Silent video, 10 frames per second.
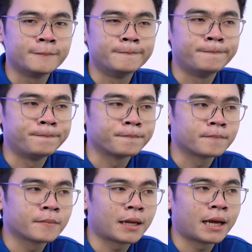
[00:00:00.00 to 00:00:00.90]
Uhm,
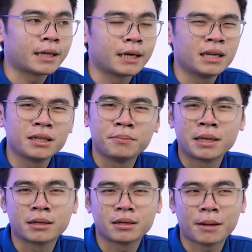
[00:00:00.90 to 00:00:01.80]
thế này này thì
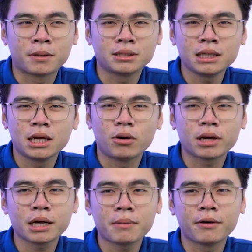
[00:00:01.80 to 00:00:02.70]
mình gặp được rất nhiều
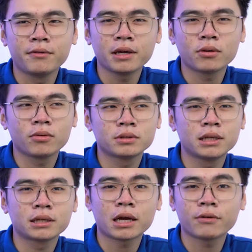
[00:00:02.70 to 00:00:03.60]
các cái bài viết
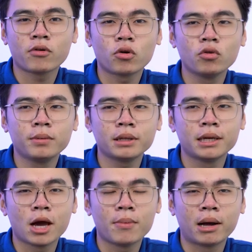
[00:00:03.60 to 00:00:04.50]
trên các cái forum ấy thì
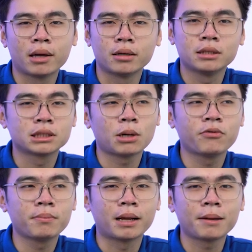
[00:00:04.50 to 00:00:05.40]
đều bảo là sau
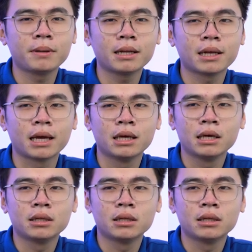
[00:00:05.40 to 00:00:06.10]
phiên bản update này này